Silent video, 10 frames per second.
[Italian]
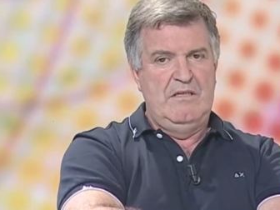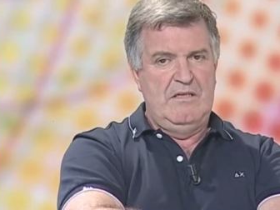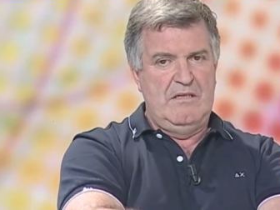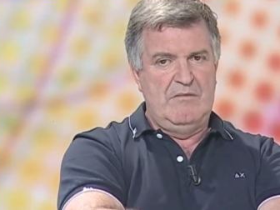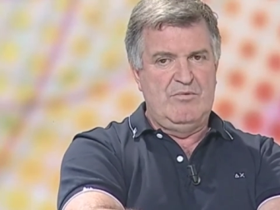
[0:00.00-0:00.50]

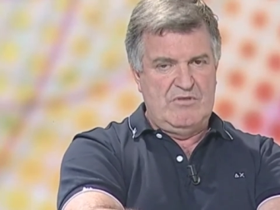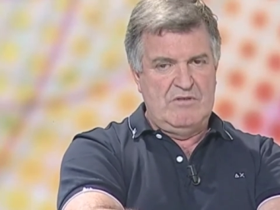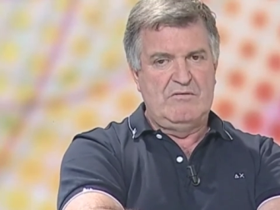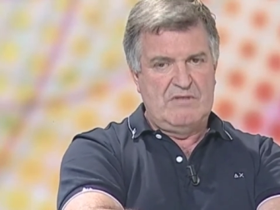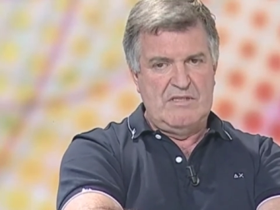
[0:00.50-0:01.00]
Eh, il
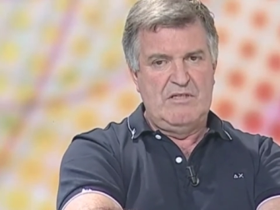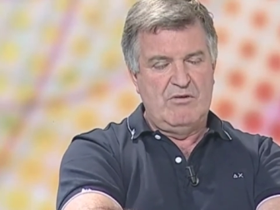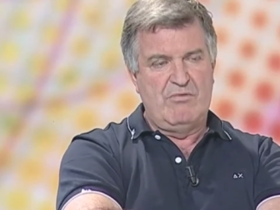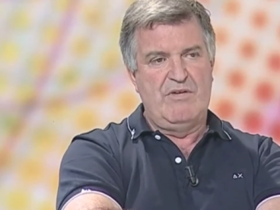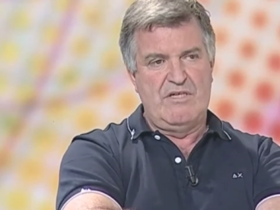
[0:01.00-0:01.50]
progetto Trentino
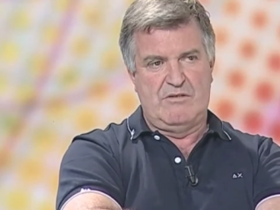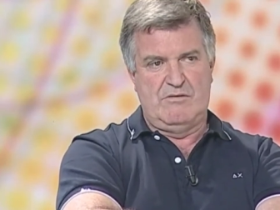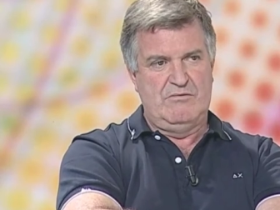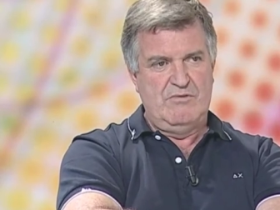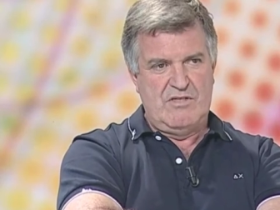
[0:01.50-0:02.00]
è
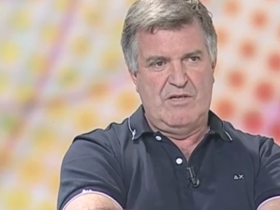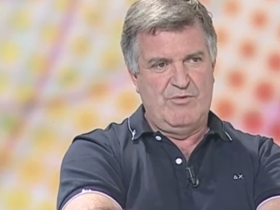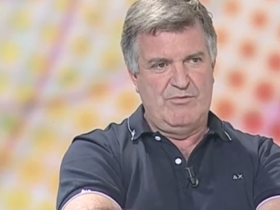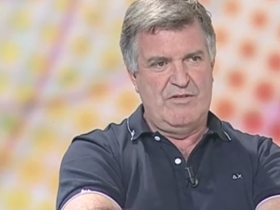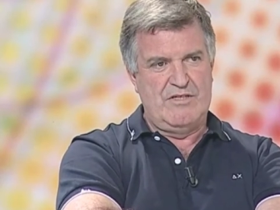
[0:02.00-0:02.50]
questo, noi
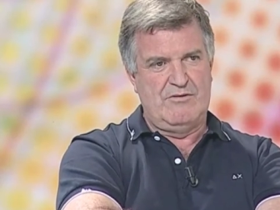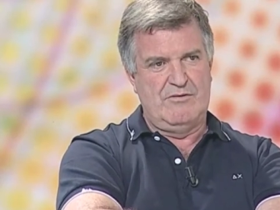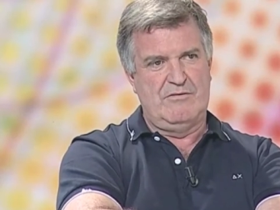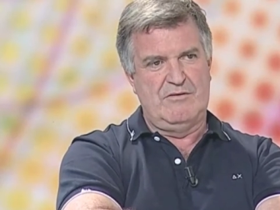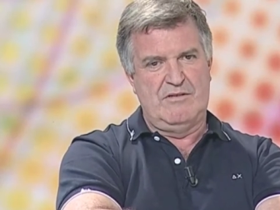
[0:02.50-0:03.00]
siamo
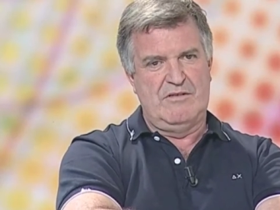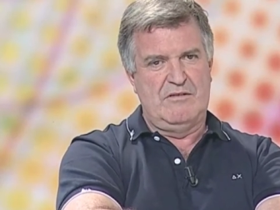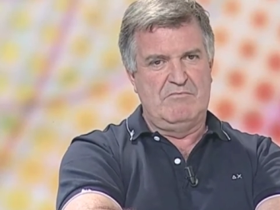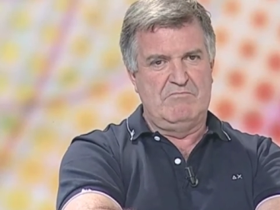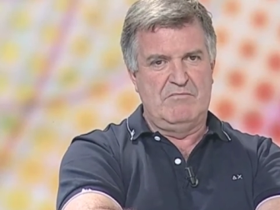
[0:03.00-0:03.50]
questo,
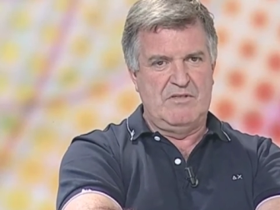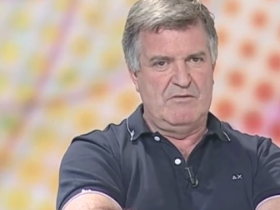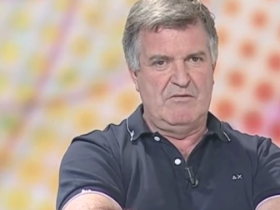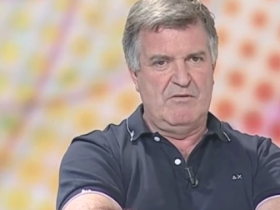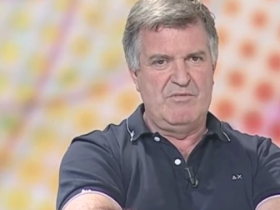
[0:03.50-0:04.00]
ehm, io
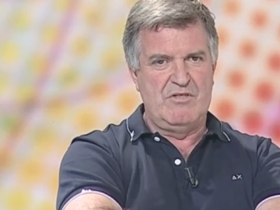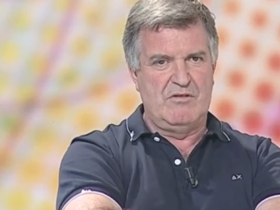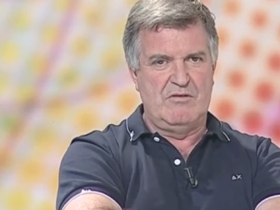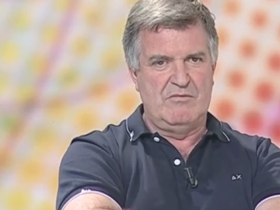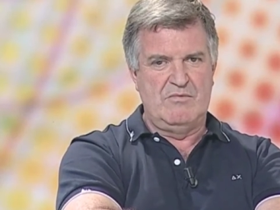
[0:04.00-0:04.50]
non ho
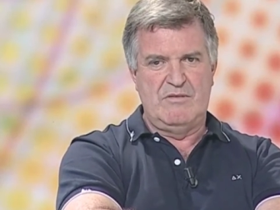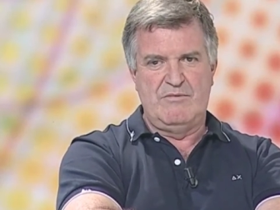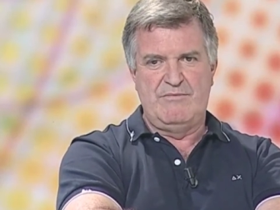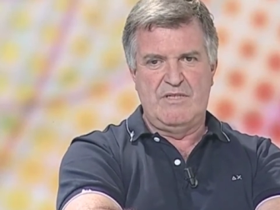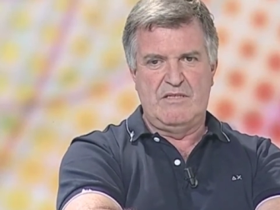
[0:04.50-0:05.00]
bisogno
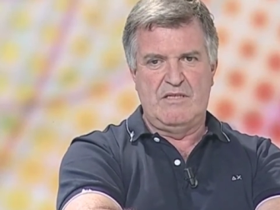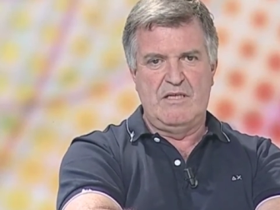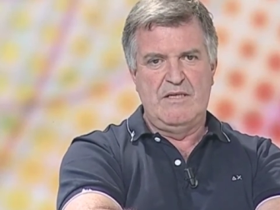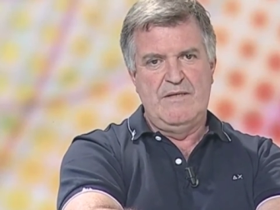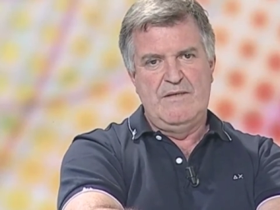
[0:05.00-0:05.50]

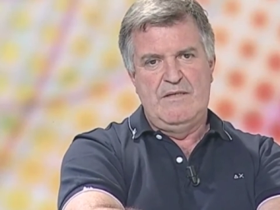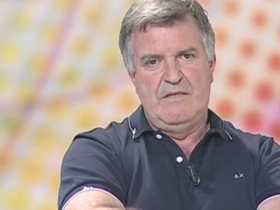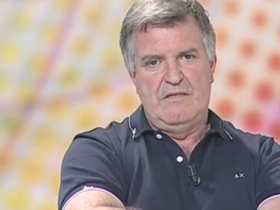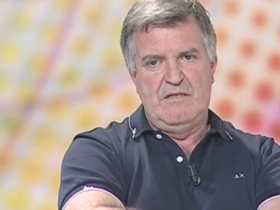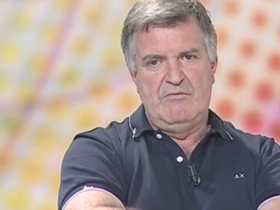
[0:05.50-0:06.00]
minimamente
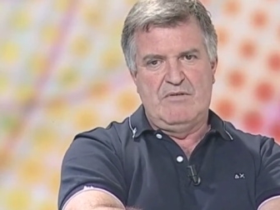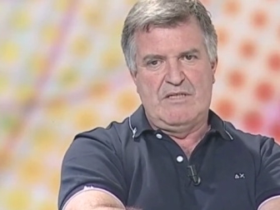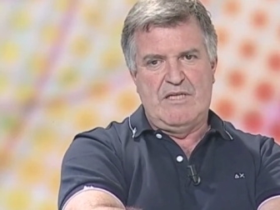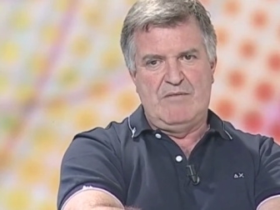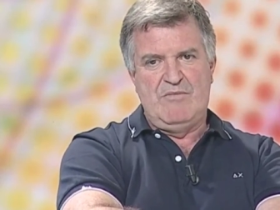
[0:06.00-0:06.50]
di
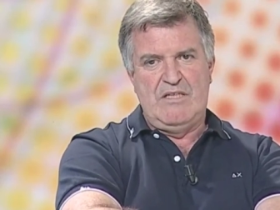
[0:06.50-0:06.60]
guardarmi